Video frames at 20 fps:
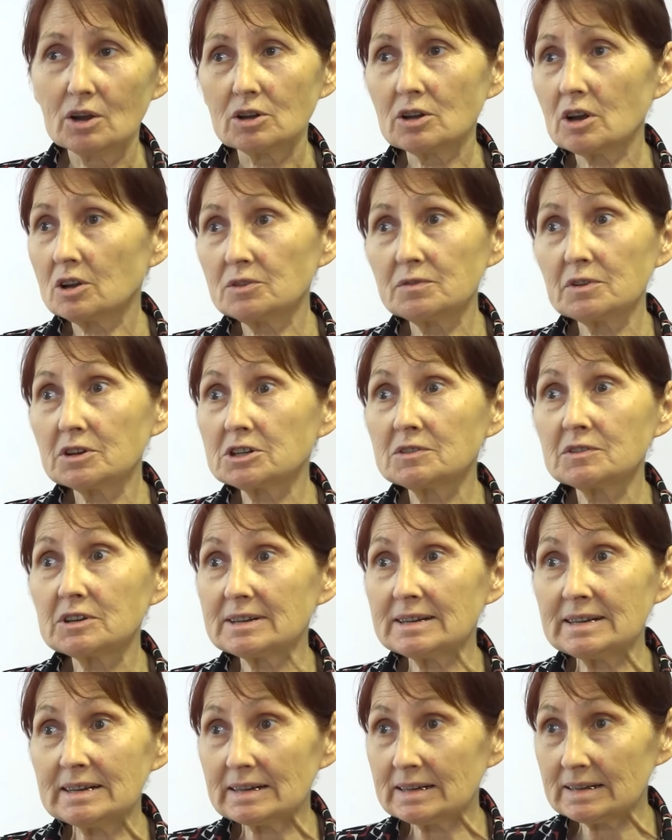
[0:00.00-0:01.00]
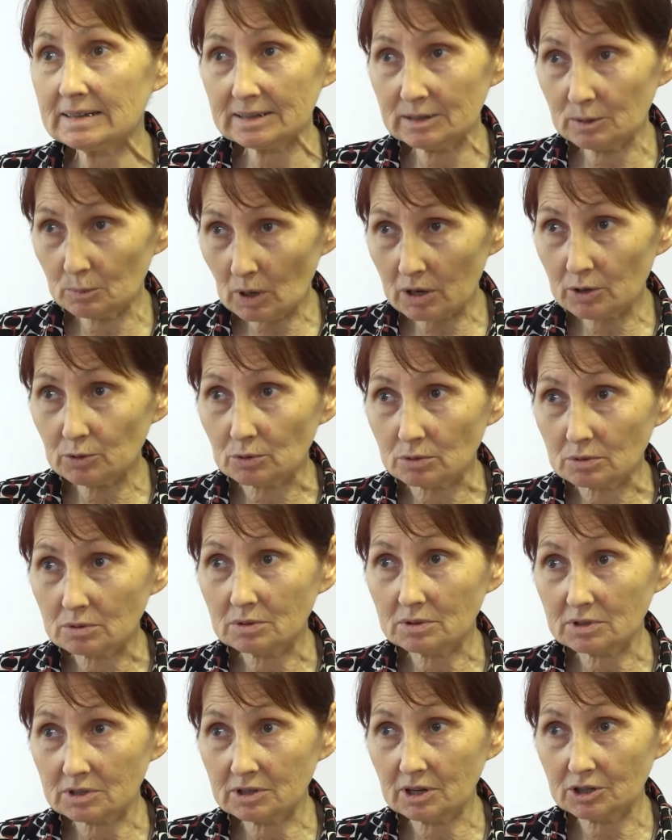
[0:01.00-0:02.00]
Я ответственность с них не снимаю,
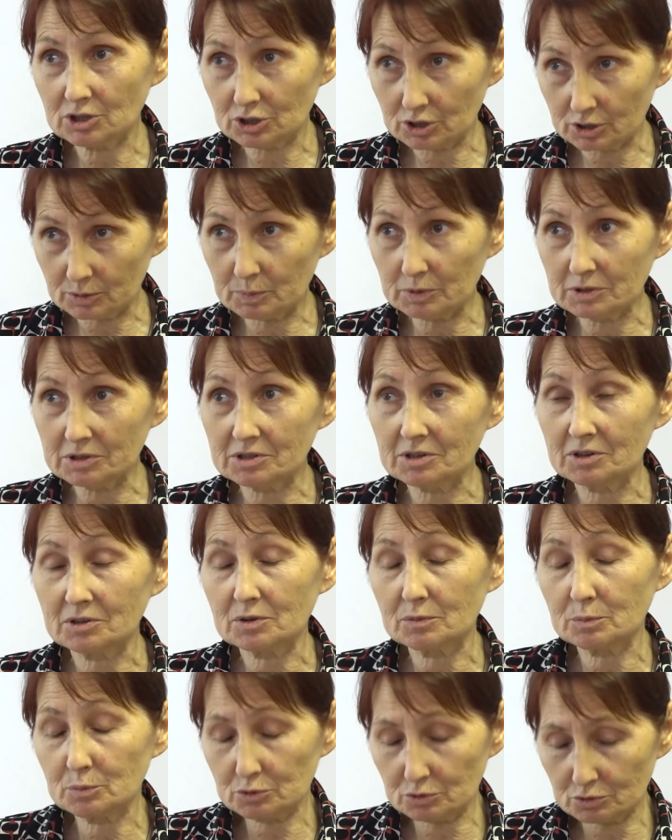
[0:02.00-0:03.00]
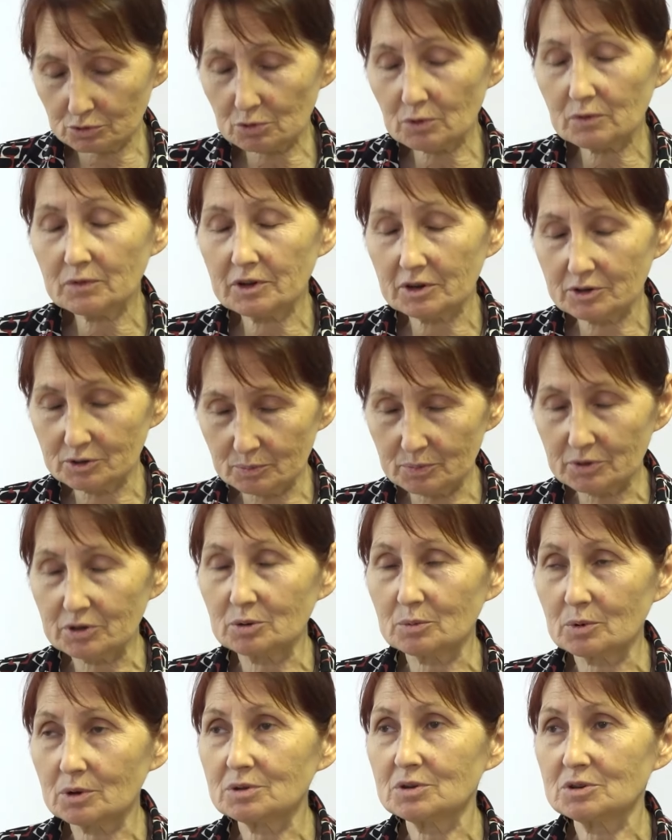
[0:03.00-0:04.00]
с наших пациентов, безусловно, они
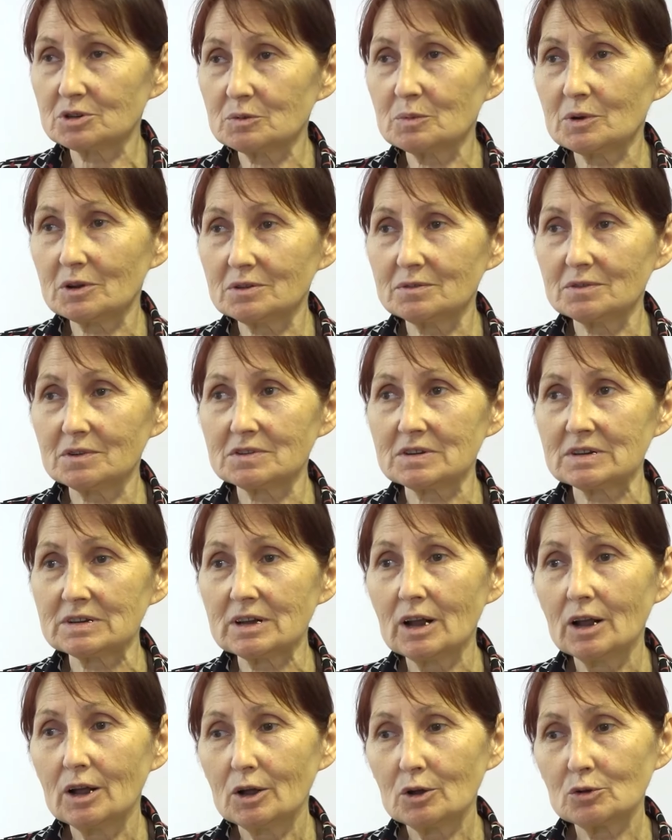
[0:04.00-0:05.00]
принимают на себя ответственность.